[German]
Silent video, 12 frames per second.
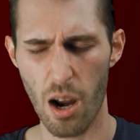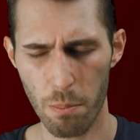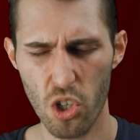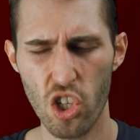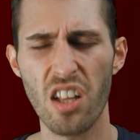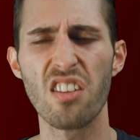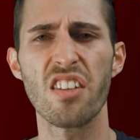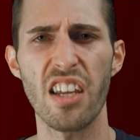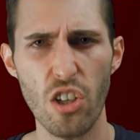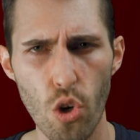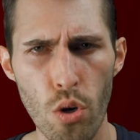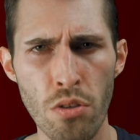Abstand
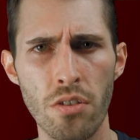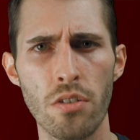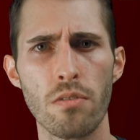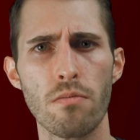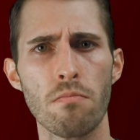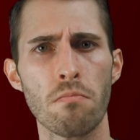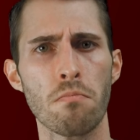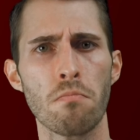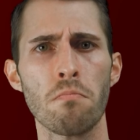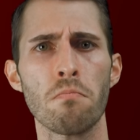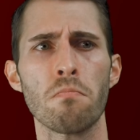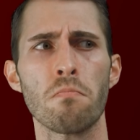den größten
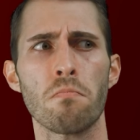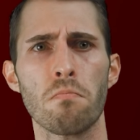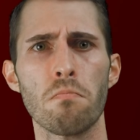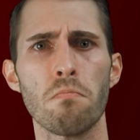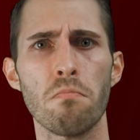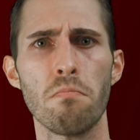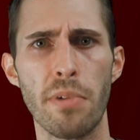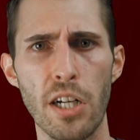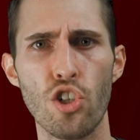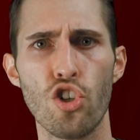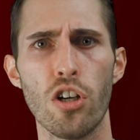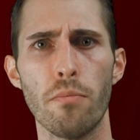
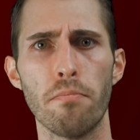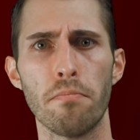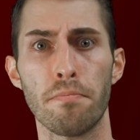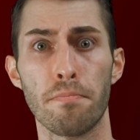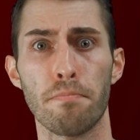Bildschirm.